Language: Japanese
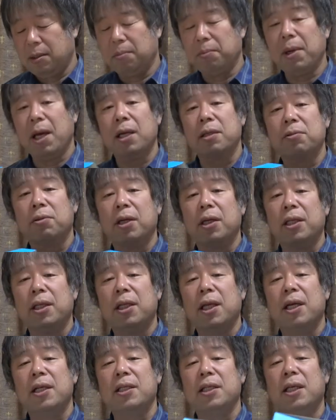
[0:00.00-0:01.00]
まあそれに
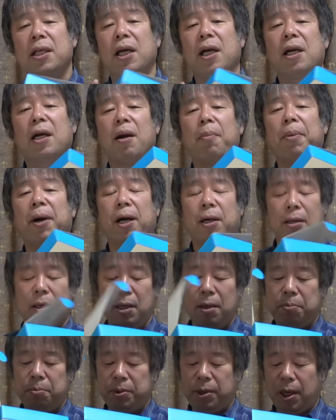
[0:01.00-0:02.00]
対してなんか
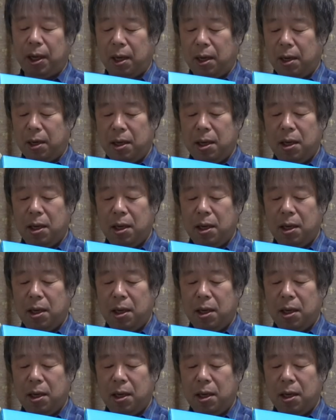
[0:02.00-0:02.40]
バックアップが